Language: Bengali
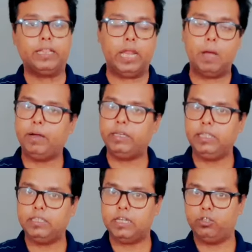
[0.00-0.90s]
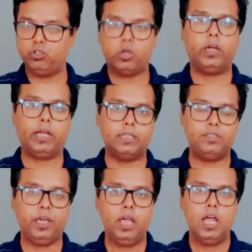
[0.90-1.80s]
তারা পাঠিয়ে দিয়েছে রাজ্য সরকারের
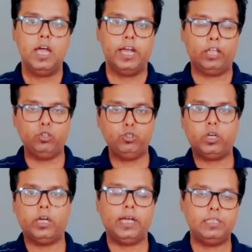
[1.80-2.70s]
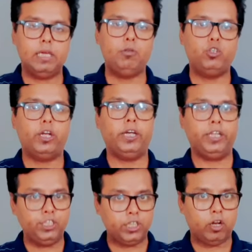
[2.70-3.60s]
কাছে রাজ্য সরকারের কাছে এই বিষয়টা
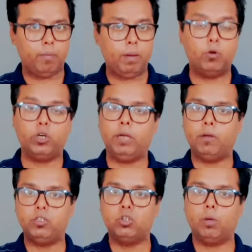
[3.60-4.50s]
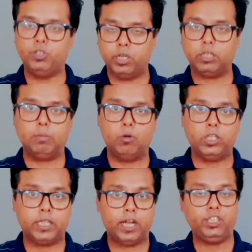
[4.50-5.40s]
ডিসিশন হবে এবং নির্বাচন কমিশন কি
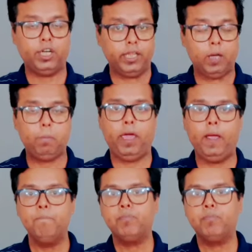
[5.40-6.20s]
বলছে তারা সেটা দেখবে